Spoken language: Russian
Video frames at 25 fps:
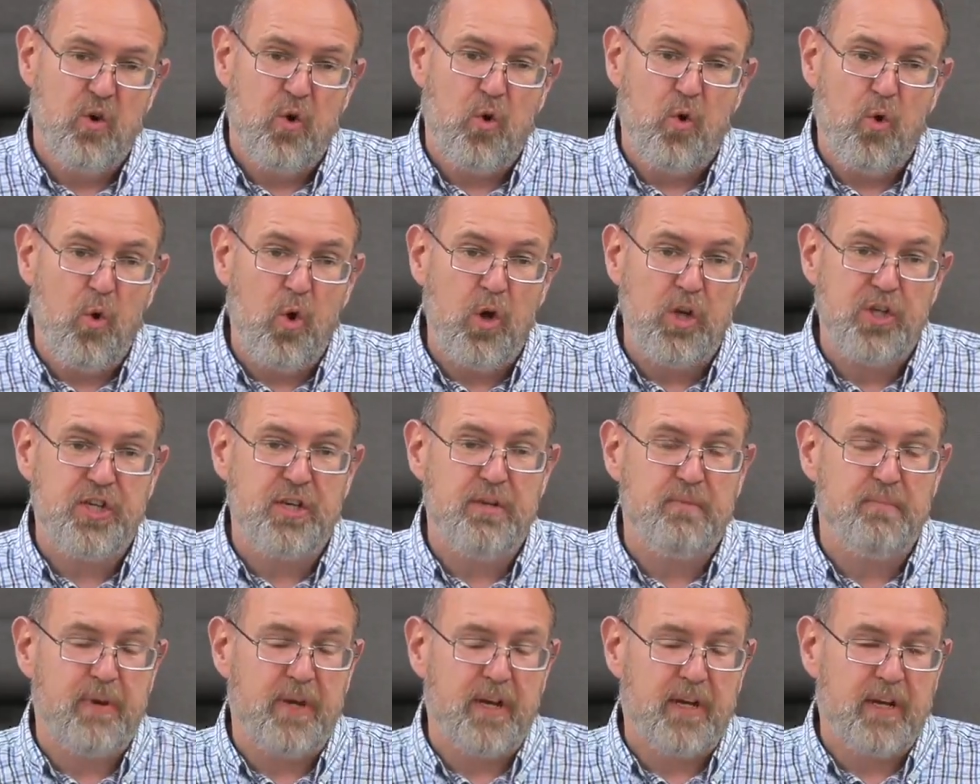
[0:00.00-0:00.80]

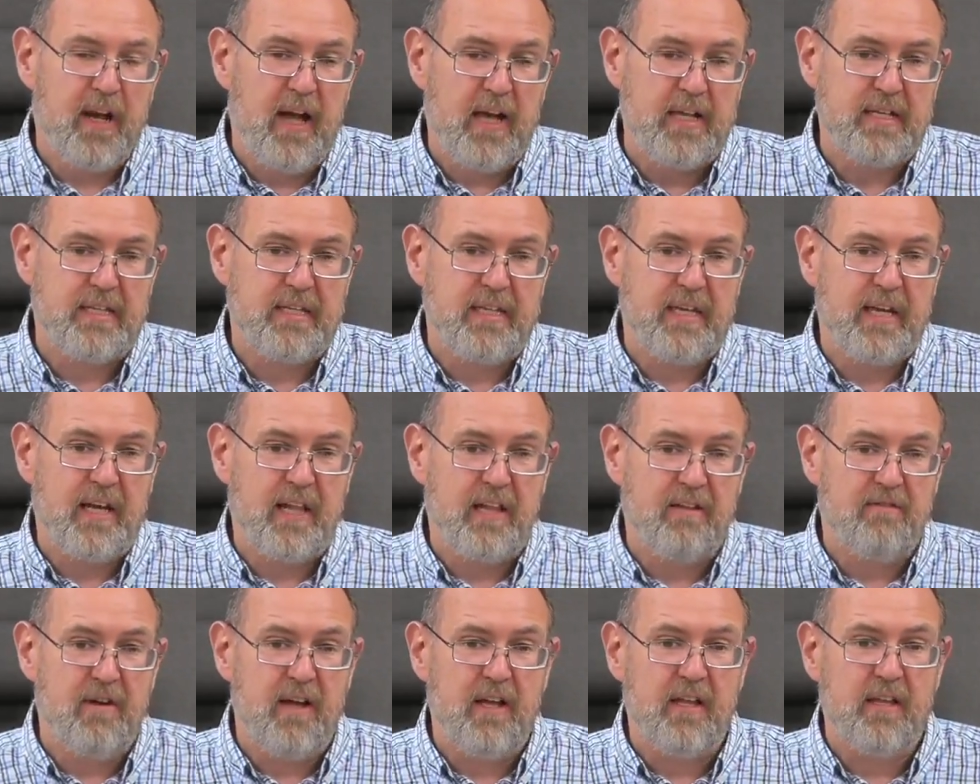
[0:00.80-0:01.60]
Очень прекрасная
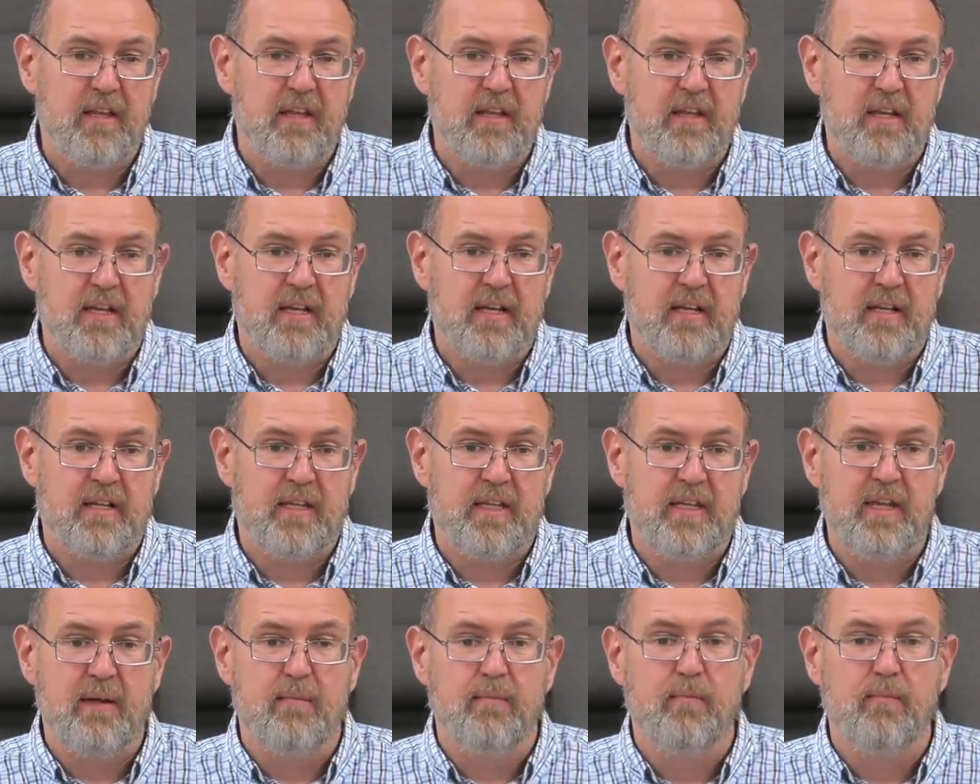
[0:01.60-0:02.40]
глава,
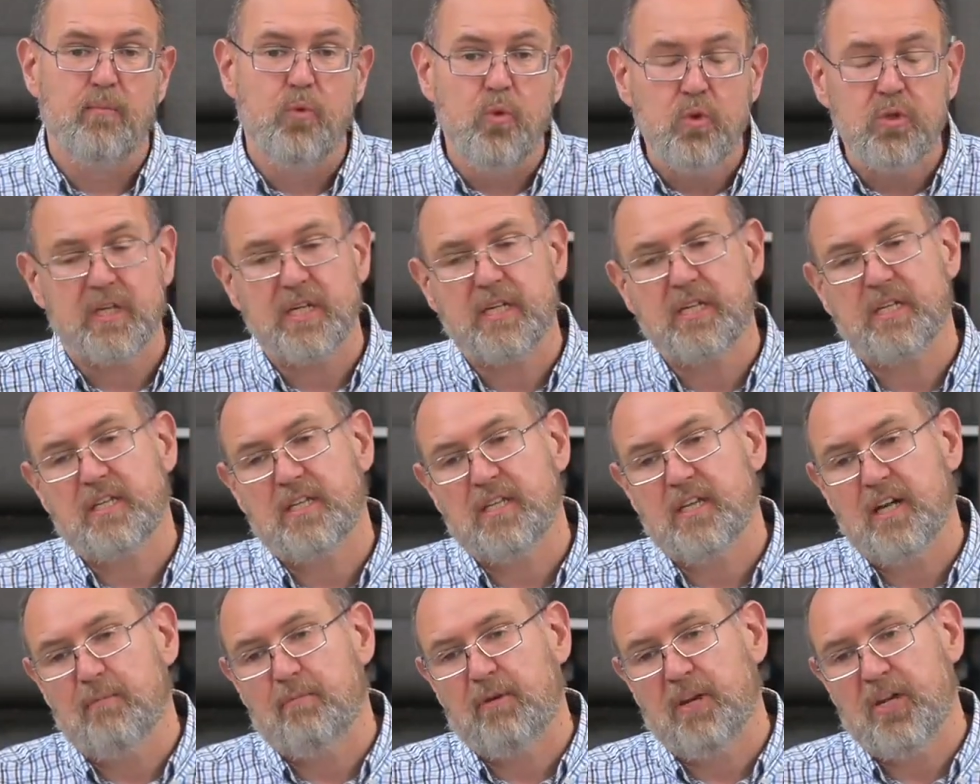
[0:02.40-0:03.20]
где
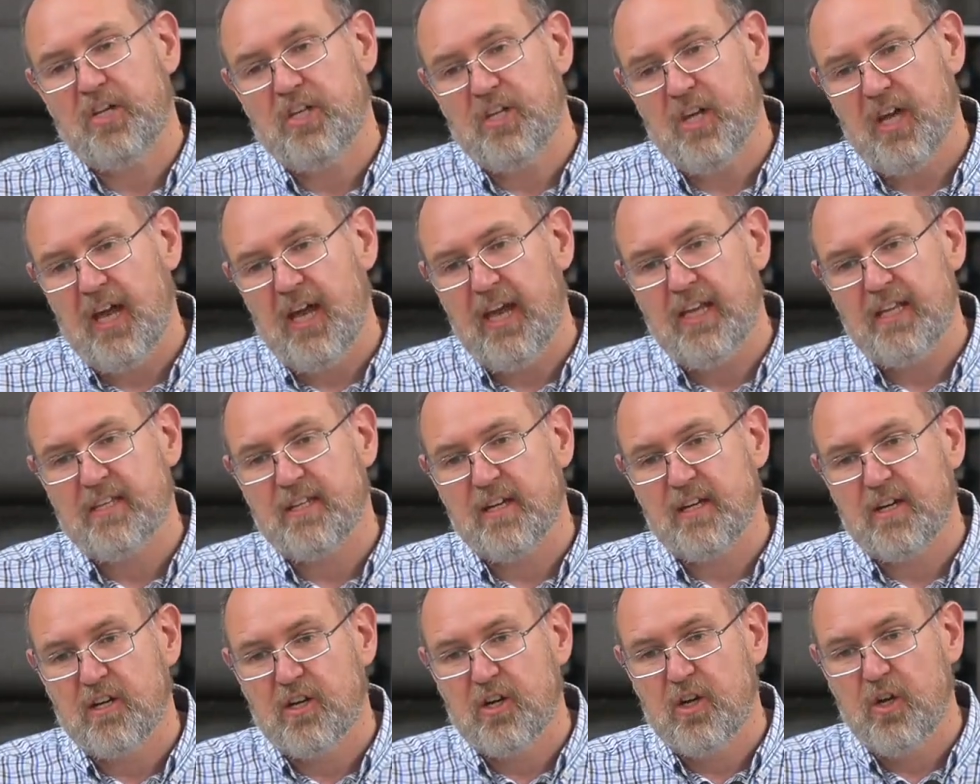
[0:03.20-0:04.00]
мудрость
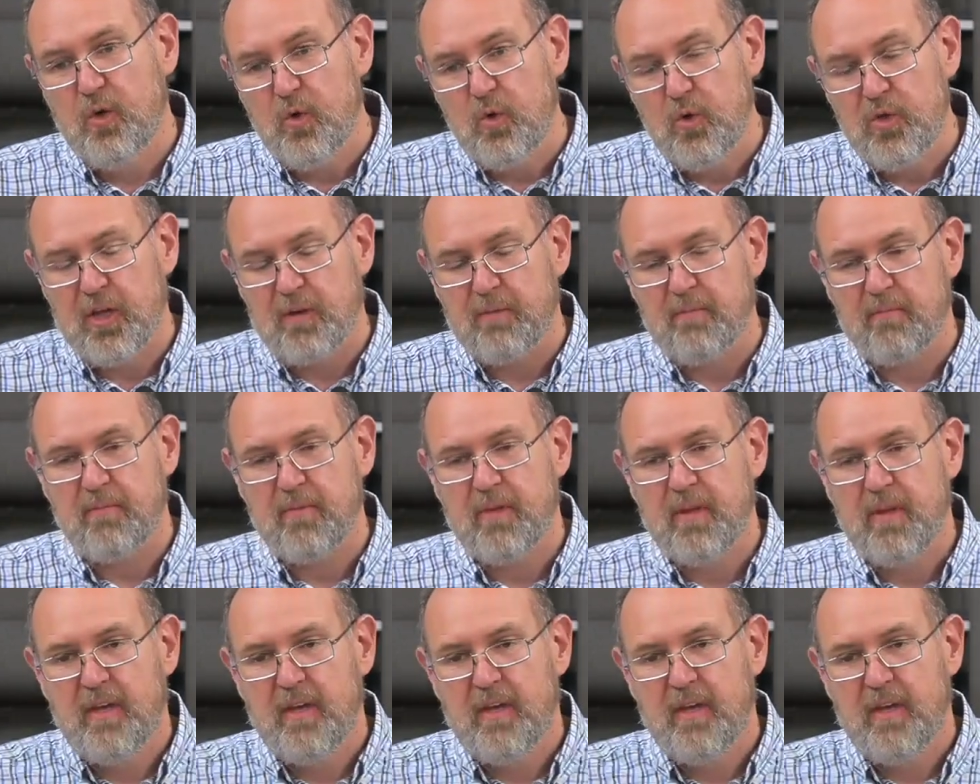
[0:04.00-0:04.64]
обращается к людям,